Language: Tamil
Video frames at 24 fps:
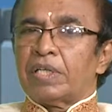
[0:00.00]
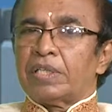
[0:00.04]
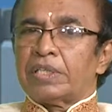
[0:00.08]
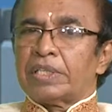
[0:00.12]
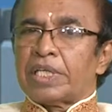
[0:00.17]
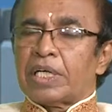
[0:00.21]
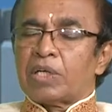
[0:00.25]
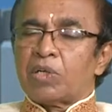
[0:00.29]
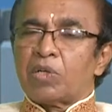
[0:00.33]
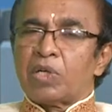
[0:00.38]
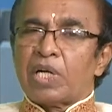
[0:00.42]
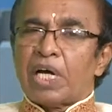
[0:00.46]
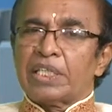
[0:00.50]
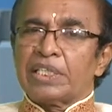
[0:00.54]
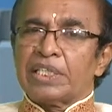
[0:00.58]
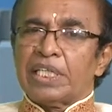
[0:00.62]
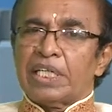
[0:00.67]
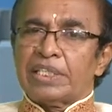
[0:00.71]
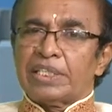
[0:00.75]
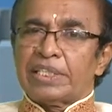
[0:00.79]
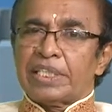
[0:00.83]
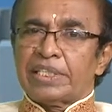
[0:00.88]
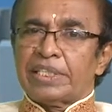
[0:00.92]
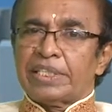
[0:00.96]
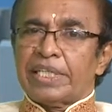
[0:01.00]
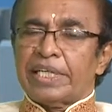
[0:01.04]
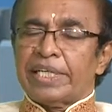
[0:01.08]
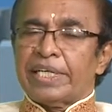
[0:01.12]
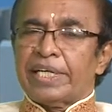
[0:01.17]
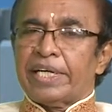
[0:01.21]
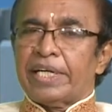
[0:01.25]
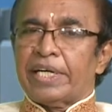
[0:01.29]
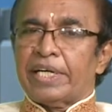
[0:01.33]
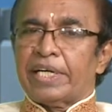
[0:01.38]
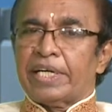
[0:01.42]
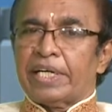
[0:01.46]
தனுராசியை
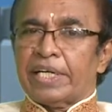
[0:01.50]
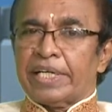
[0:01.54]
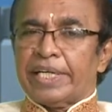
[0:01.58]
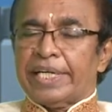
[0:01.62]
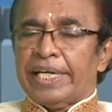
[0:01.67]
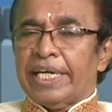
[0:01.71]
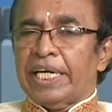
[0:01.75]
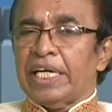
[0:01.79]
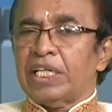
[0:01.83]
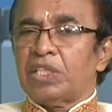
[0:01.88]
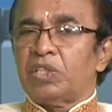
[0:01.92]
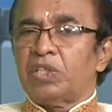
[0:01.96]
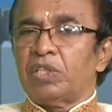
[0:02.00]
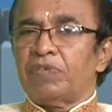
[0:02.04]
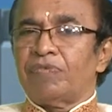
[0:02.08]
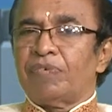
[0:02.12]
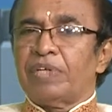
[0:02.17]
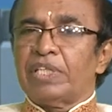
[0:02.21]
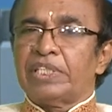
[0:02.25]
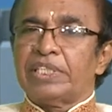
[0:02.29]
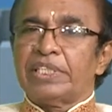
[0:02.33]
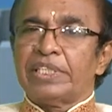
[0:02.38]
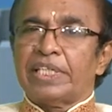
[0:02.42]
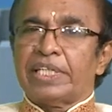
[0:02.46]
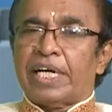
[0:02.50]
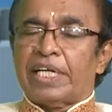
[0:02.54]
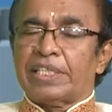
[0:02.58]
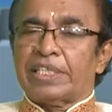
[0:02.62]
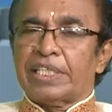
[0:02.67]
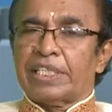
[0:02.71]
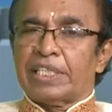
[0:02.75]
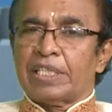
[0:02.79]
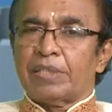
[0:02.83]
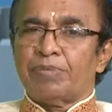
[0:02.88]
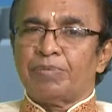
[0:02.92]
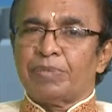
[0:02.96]
சஞ்சரிக்கின்ற கேது விருச்சிக
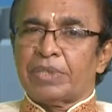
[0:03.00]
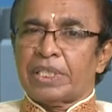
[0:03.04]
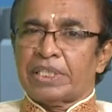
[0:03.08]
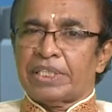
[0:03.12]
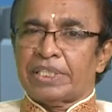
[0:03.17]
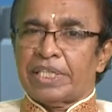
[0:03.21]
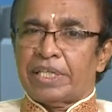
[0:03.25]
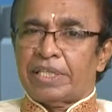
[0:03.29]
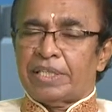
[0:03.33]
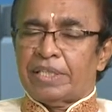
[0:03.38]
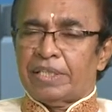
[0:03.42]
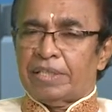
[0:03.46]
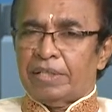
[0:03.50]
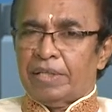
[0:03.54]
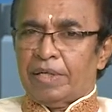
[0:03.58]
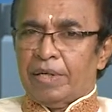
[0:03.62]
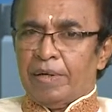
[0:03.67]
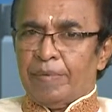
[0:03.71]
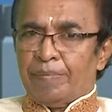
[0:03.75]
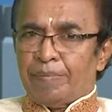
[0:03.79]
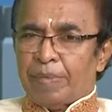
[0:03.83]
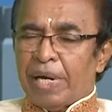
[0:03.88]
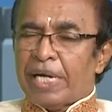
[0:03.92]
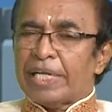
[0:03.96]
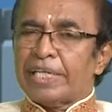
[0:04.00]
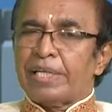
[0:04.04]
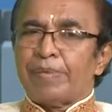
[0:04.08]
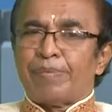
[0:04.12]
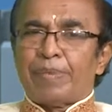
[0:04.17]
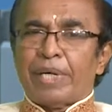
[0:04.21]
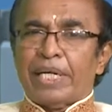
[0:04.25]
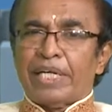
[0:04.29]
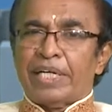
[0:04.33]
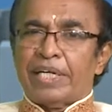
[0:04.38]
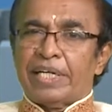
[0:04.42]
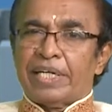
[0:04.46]
ராசிக்கும் சஞ்ச மாற்றம்
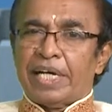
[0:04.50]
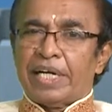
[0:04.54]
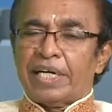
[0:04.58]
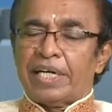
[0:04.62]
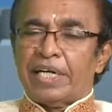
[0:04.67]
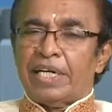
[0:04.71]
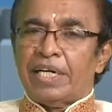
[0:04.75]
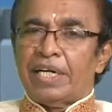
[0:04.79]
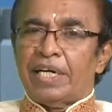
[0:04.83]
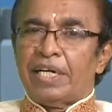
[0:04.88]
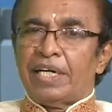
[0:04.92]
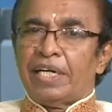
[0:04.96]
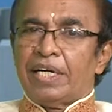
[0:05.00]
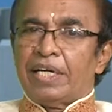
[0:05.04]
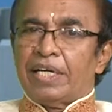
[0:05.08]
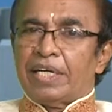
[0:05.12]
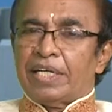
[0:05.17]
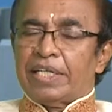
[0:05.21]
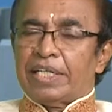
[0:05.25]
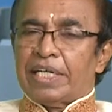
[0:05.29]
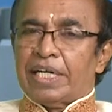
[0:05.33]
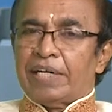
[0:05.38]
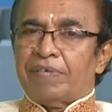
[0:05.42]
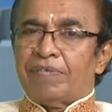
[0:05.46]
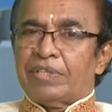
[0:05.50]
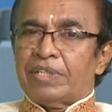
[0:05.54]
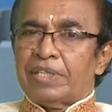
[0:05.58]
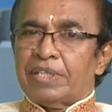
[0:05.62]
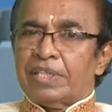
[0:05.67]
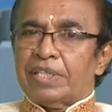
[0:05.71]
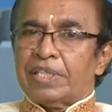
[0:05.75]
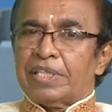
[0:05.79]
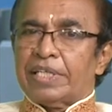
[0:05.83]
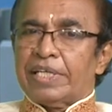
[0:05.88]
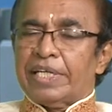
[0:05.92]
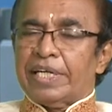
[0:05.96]
அடைகின்றார்கள் அதாவது
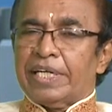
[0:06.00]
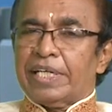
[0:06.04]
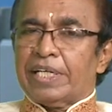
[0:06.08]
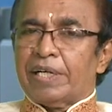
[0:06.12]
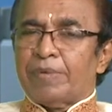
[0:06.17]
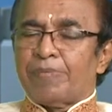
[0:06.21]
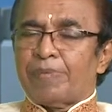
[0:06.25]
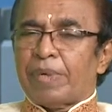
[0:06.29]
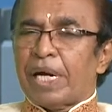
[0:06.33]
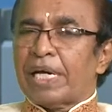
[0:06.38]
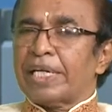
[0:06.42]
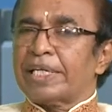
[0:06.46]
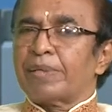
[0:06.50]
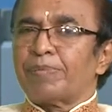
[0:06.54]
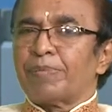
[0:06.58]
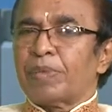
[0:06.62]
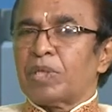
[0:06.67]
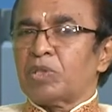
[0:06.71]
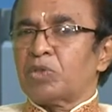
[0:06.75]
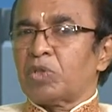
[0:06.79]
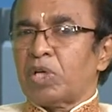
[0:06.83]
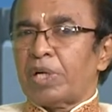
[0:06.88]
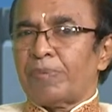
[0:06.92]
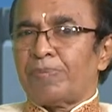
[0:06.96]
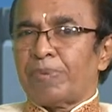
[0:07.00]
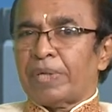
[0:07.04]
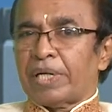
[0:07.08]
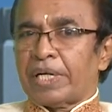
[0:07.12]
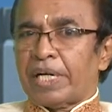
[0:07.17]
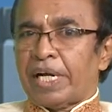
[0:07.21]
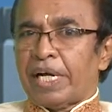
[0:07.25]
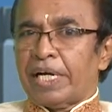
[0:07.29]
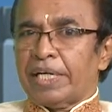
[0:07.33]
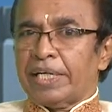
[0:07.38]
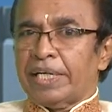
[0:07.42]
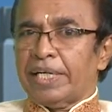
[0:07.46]
கிரக மாற்றம் என்று சொல்லப்படும்
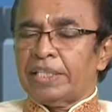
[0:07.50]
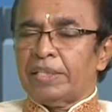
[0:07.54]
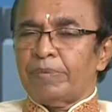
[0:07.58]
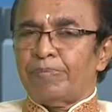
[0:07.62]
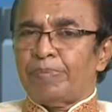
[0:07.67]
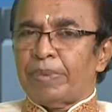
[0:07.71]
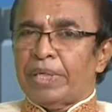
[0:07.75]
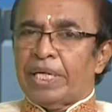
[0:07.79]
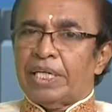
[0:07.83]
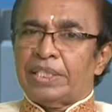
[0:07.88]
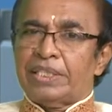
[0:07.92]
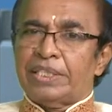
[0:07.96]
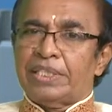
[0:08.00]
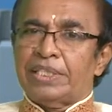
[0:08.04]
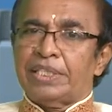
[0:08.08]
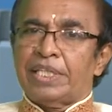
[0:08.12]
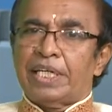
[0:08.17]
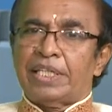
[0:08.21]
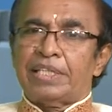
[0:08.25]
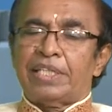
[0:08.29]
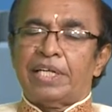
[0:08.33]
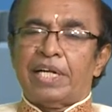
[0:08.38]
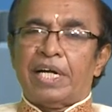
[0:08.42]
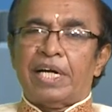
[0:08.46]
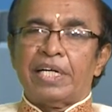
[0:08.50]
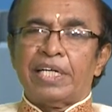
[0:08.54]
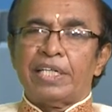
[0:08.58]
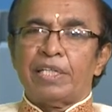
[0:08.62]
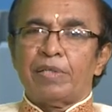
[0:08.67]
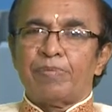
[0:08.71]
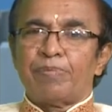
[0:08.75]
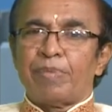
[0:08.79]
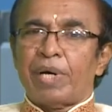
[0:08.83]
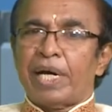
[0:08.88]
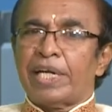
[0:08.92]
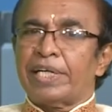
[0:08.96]
ராகேது பெயர்ச்சி அல்லது
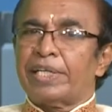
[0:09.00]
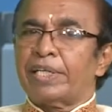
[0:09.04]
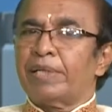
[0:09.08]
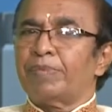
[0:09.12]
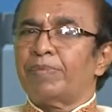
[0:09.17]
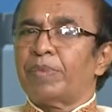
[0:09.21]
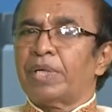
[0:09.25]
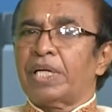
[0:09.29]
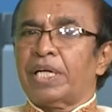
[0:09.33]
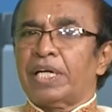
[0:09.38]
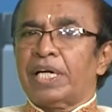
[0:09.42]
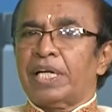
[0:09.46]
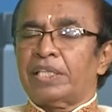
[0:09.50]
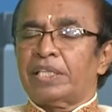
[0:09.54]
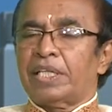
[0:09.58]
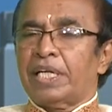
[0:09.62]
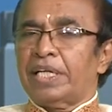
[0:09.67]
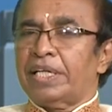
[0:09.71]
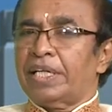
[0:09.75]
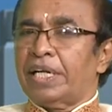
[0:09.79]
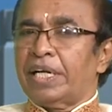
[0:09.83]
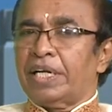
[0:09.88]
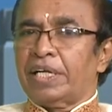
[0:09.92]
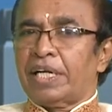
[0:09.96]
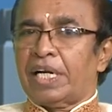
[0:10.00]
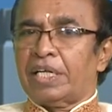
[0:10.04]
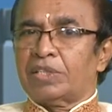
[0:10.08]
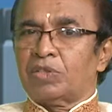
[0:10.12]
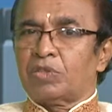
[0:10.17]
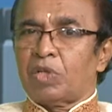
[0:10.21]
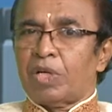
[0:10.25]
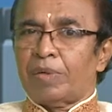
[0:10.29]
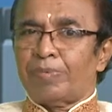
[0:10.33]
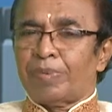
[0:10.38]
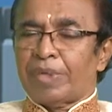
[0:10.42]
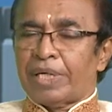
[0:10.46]
ராகேது மாற்றம் என்ற கருத்தில்
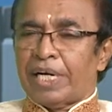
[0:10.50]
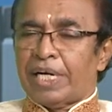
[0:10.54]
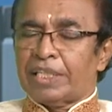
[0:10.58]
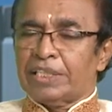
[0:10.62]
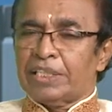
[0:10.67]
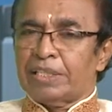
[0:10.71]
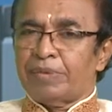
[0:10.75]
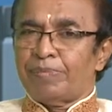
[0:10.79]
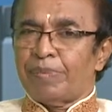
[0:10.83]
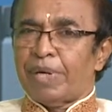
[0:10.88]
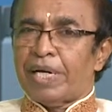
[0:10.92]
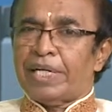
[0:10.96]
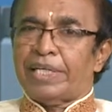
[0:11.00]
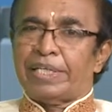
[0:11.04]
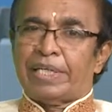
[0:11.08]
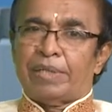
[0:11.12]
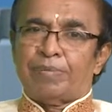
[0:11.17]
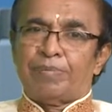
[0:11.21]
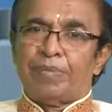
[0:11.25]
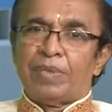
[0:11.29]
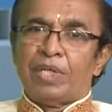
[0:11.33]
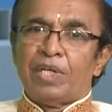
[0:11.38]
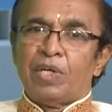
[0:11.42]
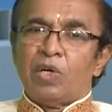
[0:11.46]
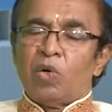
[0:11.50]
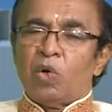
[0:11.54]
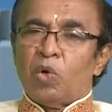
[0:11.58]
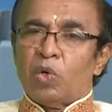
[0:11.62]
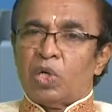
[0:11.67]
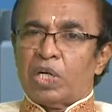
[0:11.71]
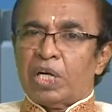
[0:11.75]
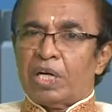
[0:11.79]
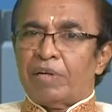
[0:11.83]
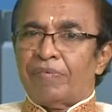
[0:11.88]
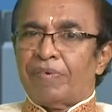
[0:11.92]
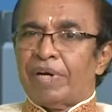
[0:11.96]
சொல்லப்படும் ராசி மாற்றம்
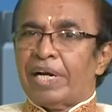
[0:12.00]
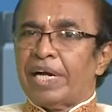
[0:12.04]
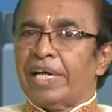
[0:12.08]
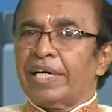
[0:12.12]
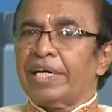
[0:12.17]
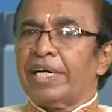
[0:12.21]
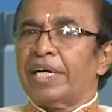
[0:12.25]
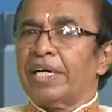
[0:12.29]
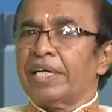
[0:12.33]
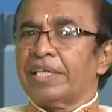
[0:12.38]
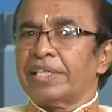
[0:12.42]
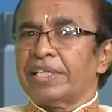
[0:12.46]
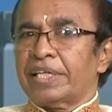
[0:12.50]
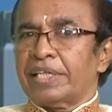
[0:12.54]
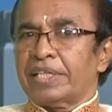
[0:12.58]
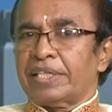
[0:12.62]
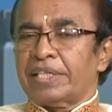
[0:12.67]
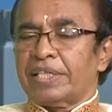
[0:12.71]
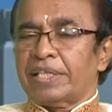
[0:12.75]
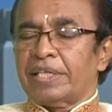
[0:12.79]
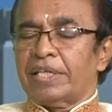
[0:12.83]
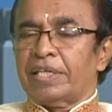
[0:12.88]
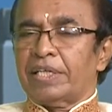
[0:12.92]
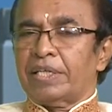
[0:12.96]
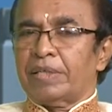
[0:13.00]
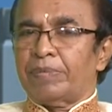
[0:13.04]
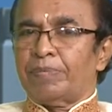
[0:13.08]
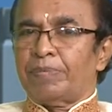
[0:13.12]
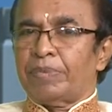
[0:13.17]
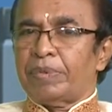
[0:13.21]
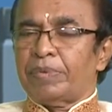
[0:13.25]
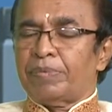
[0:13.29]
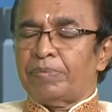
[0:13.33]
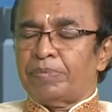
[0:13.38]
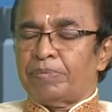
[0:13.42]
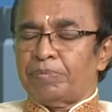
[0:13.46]
ஒன்றரை வருடங்கள் இந்த
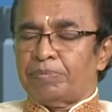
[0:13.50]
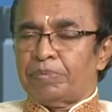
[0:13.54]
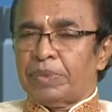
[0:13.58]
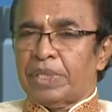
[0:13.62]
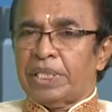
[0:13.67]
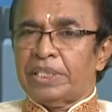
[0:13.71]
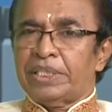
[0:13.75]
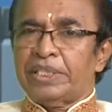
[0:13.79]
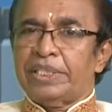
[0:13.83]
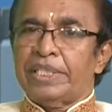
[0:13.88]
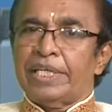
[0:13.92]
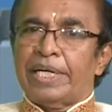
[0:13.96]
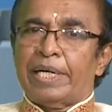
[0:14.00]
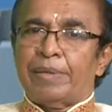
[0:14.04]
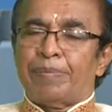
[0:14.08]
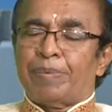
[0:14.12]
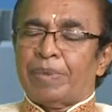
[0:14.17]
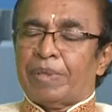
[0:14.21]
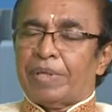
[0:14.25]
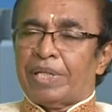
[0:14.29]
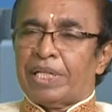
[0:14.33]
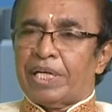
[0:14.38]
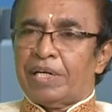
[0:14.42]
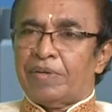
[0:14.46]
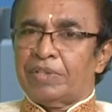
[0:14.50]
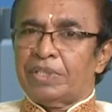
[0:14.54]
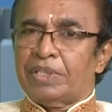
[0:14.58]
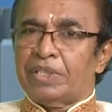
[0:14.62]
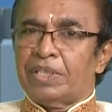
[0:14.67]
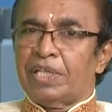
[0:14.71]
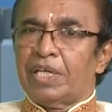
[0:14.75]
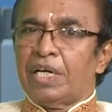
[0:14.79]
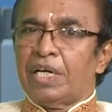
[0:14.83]
பெயர்ச்சி நடைபெறும் அதாவது